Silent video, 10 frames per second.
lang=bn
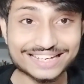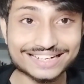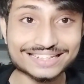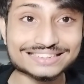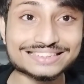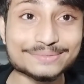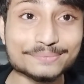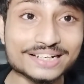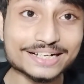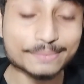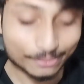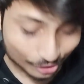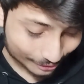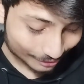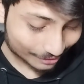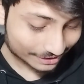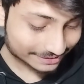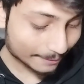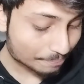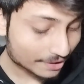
এইখানে সিমিলির ব্যবহার করা হয়েছে